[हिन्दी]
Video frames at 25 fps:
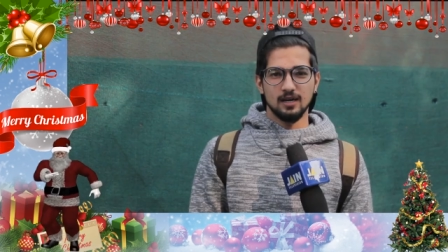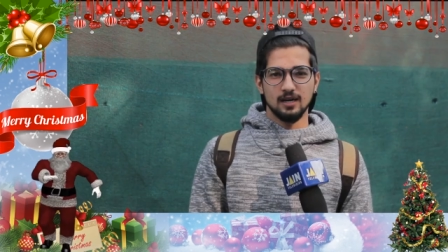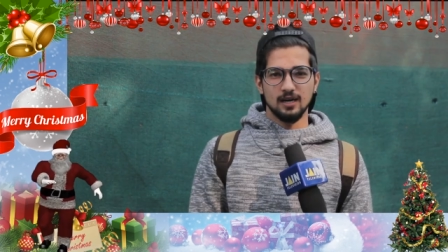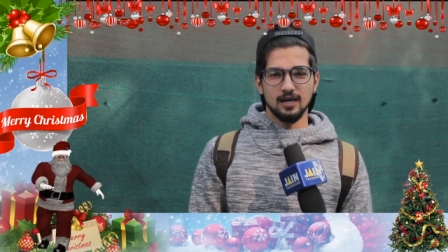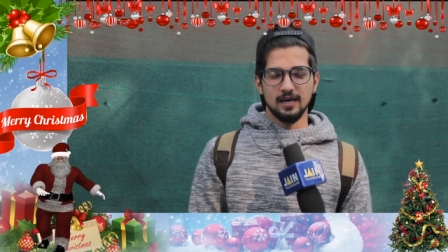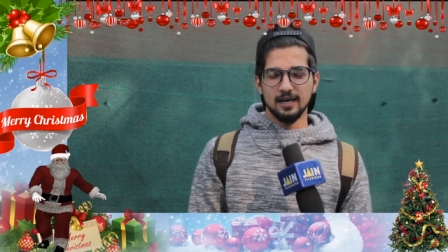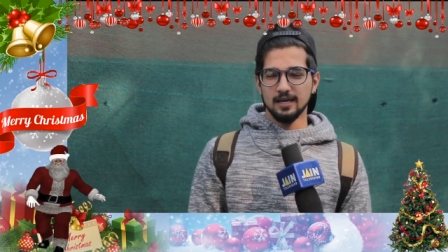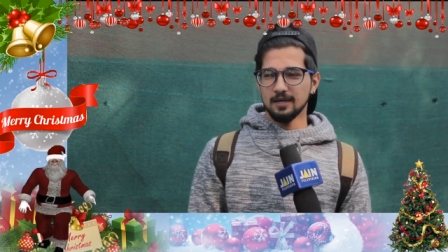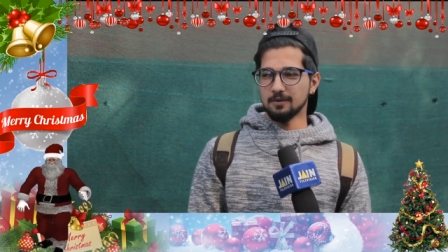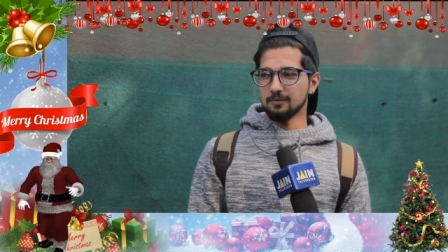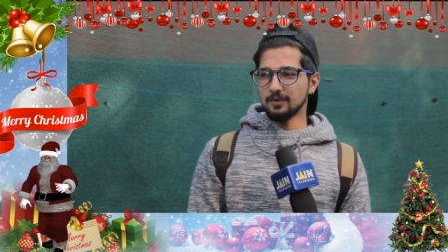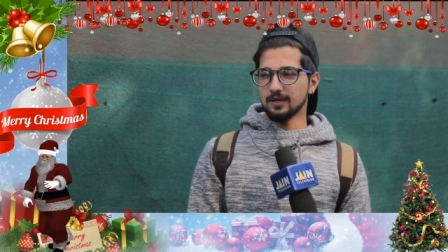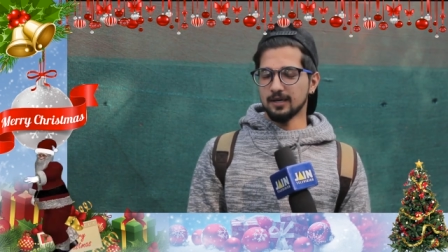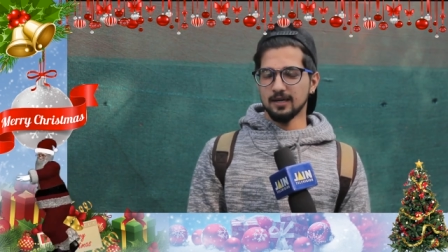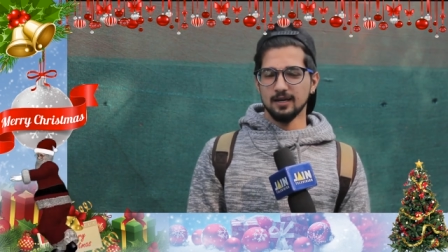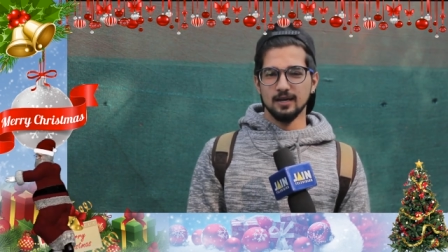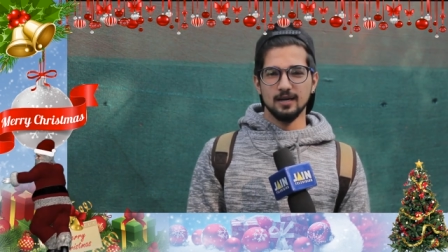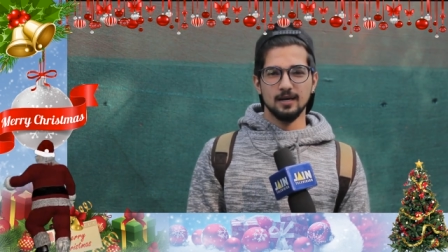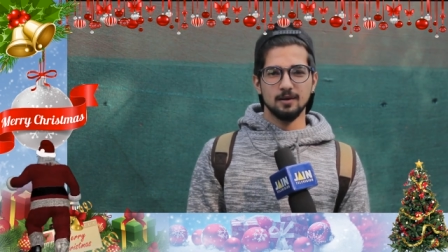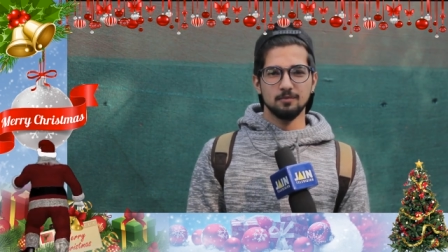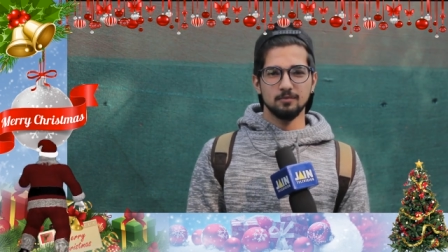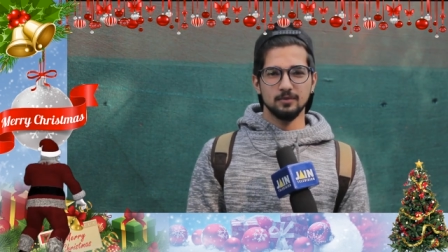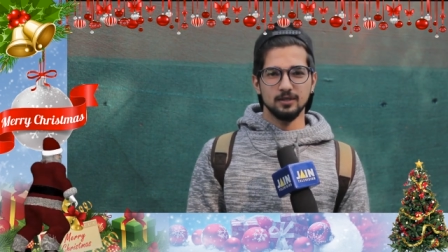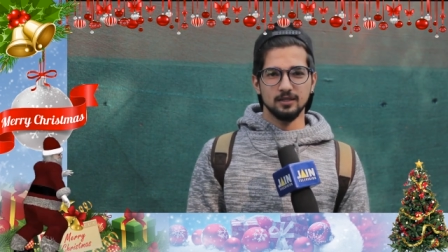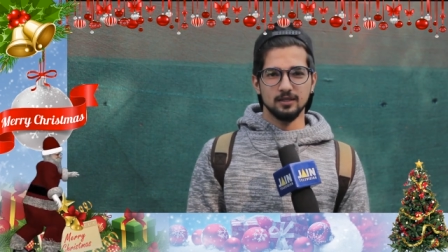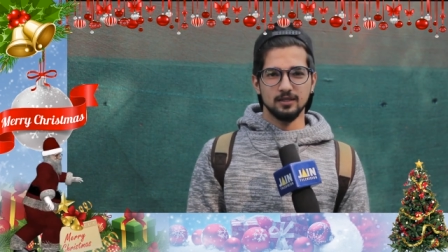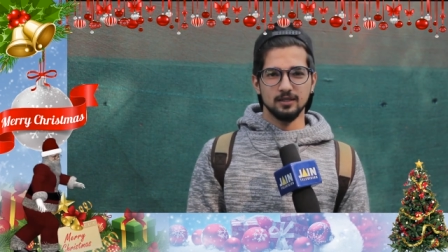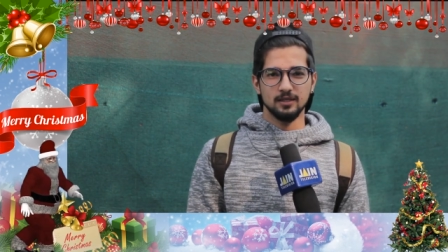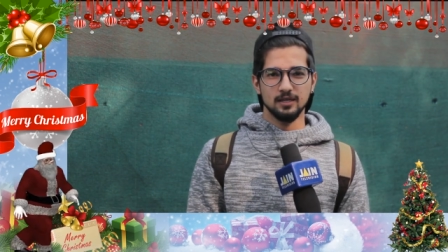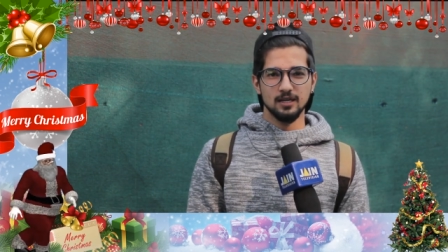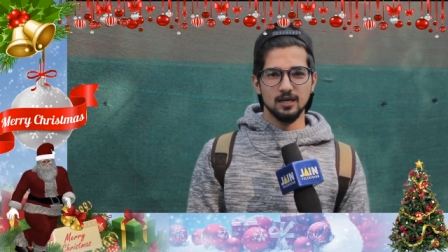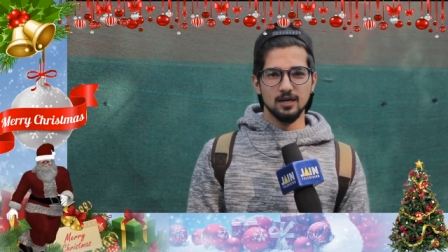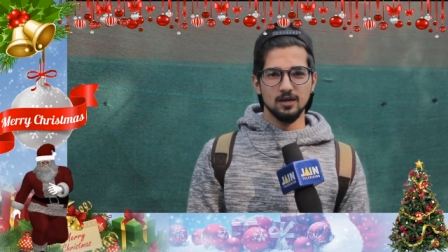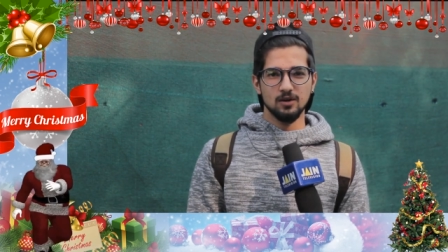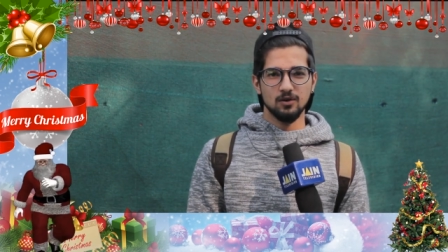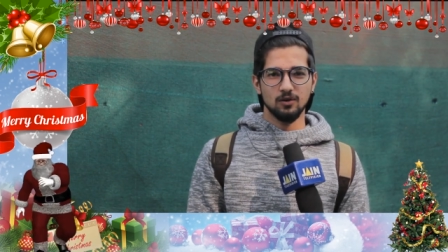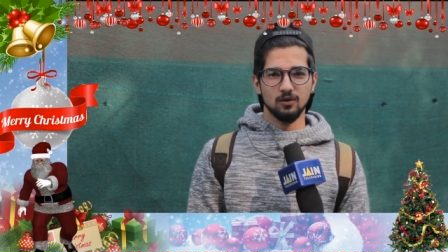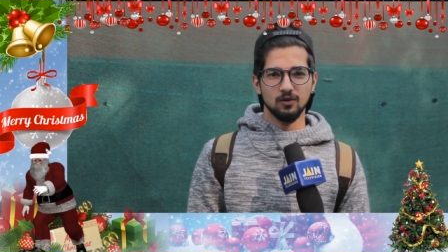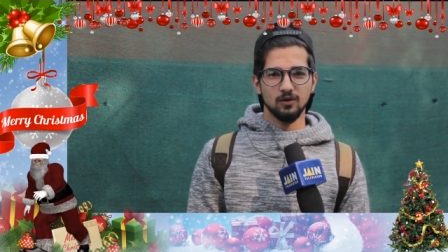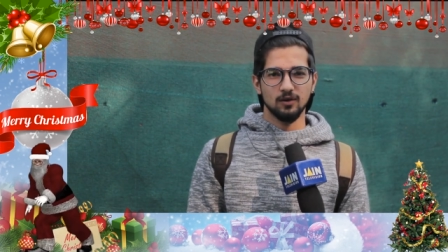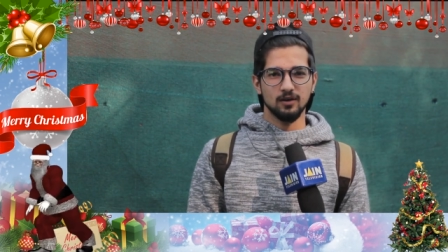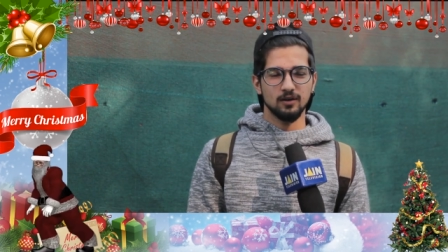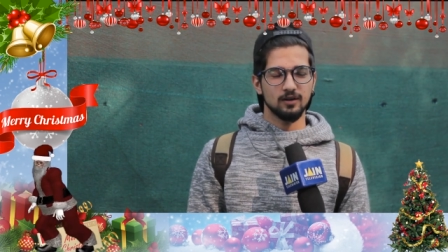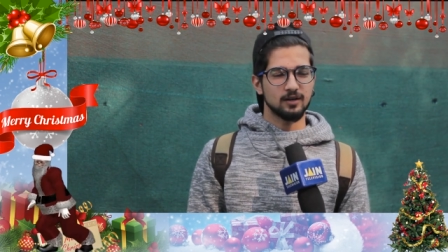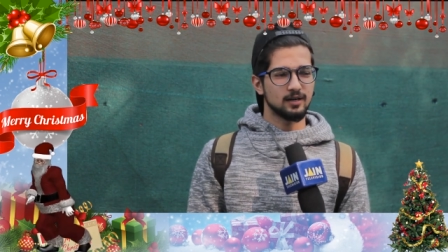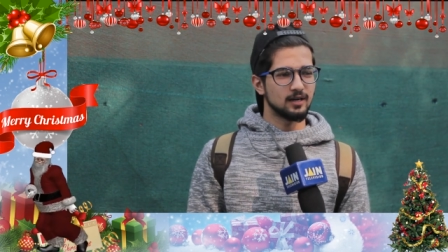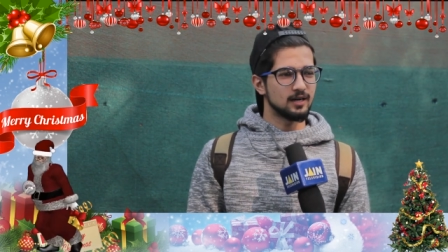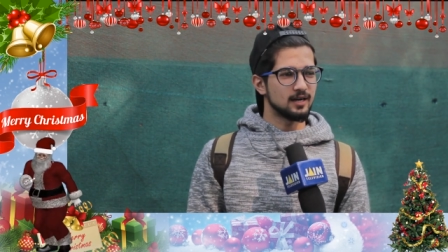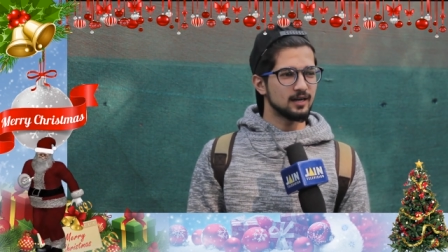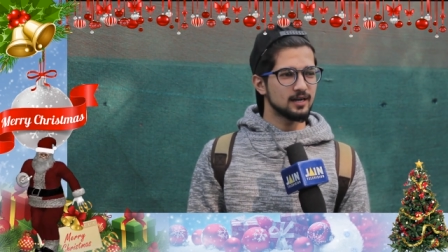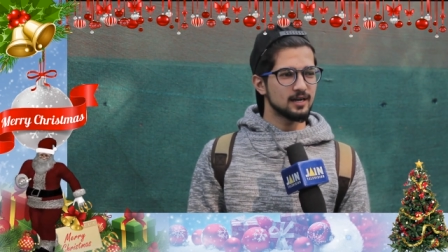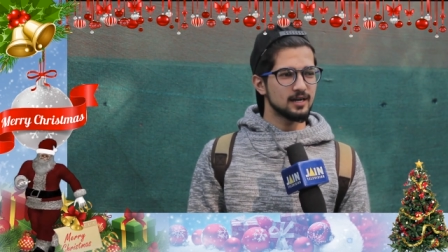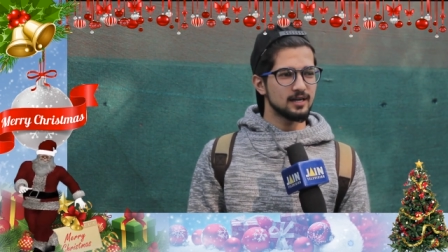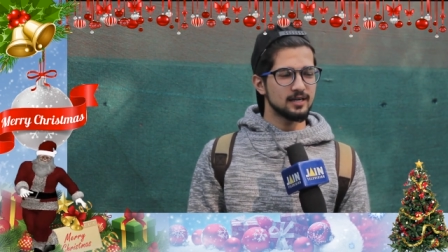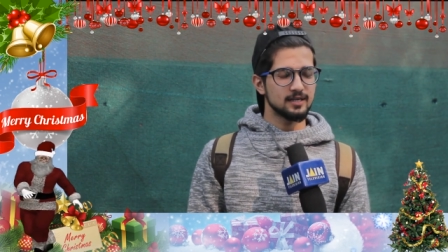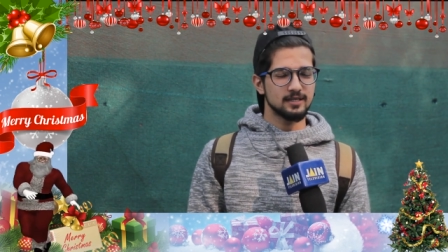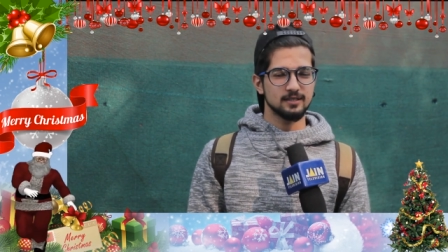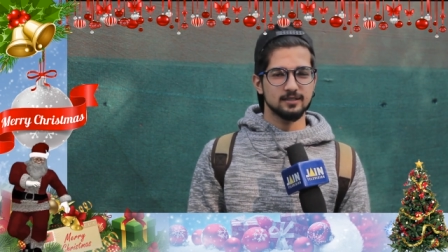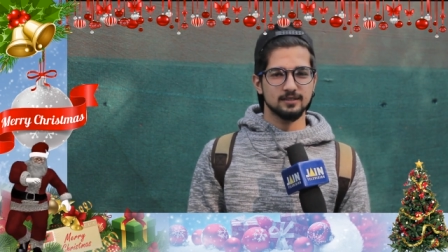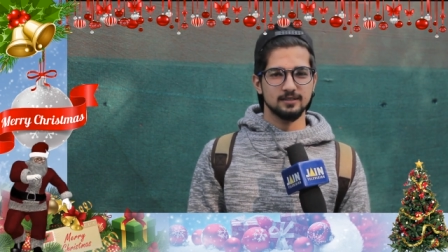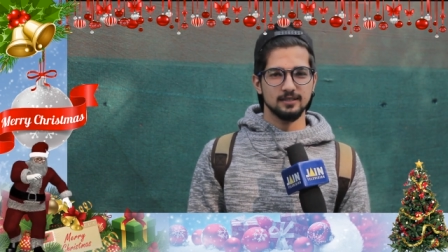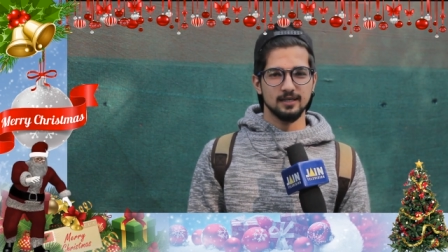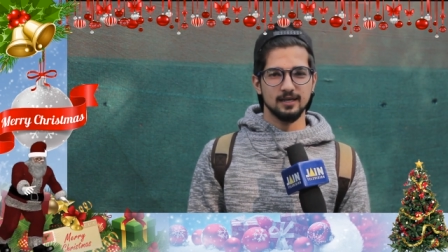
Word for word: हाय मेरा नाम नितिन है और अगर इस